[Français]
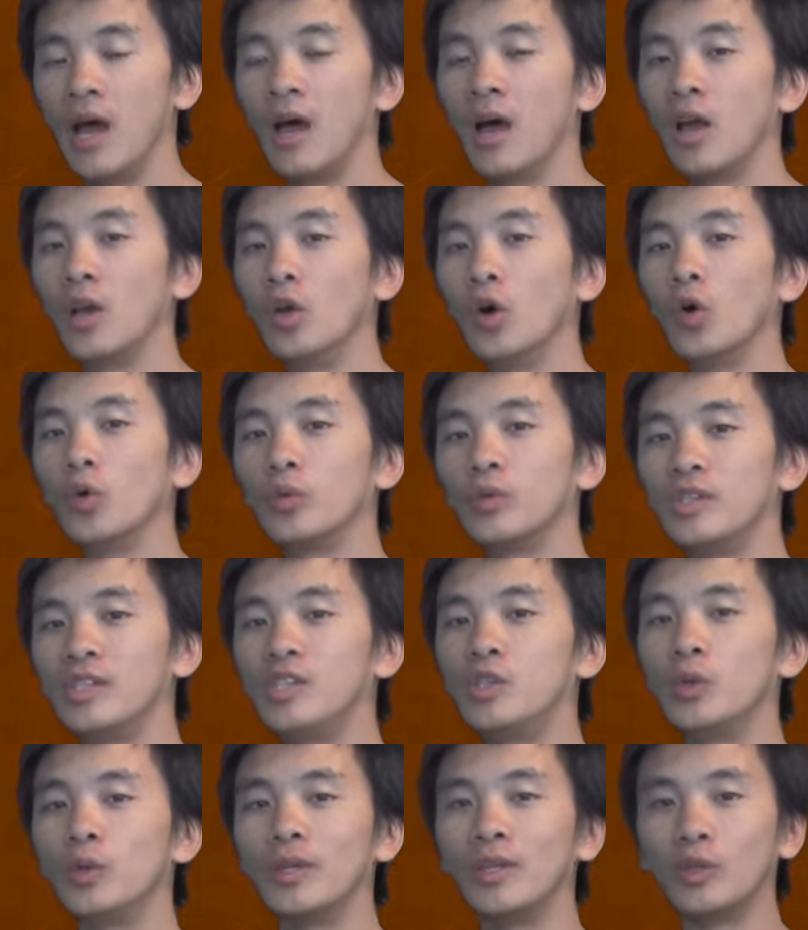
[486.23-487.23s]
alors on dit
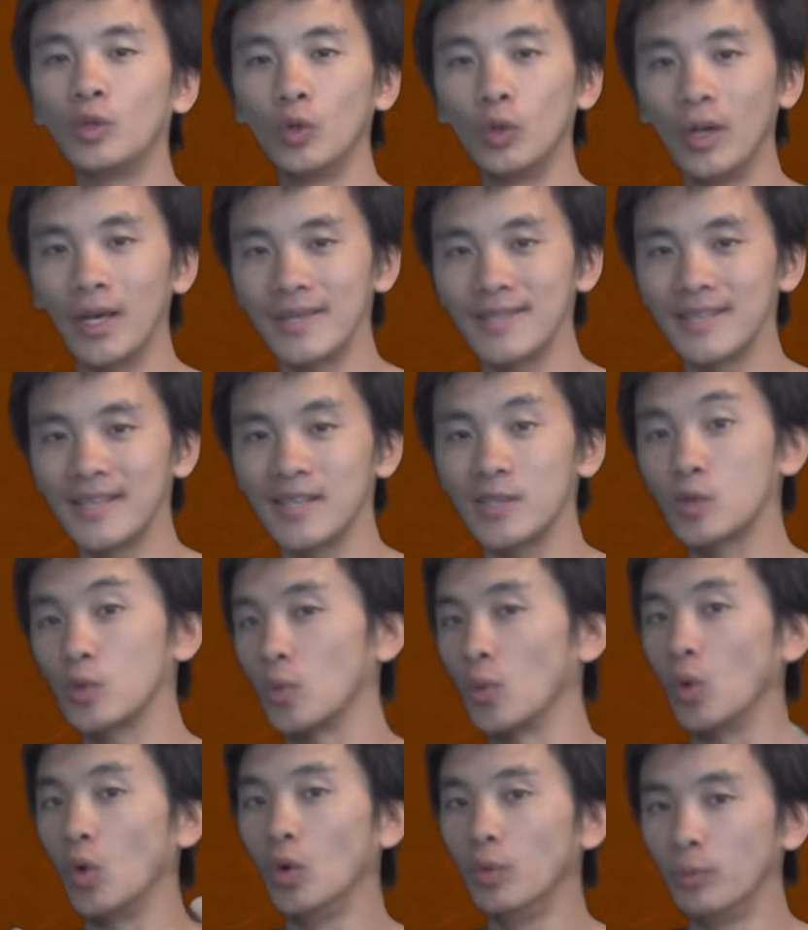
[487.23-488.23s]
que les deux lacets
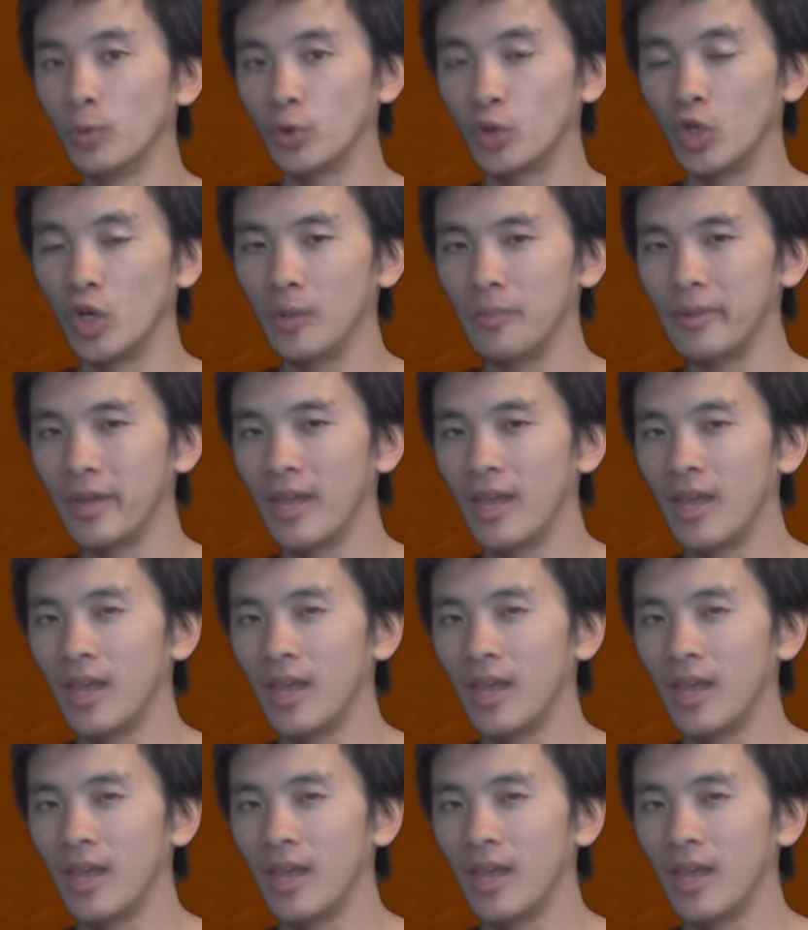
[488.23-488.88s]
sont homotopes,